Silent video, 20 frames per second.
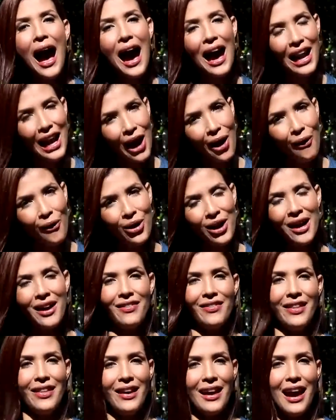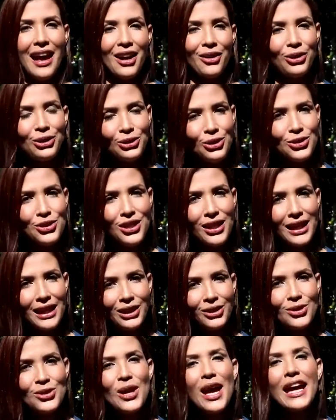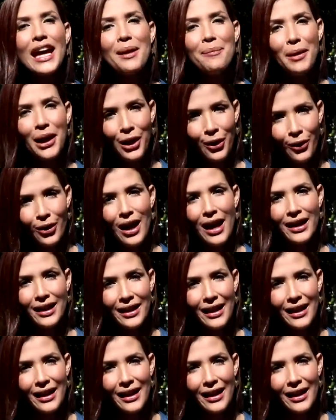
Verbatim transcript: a la hora de dejar a nuestros chiquitos en el preescolar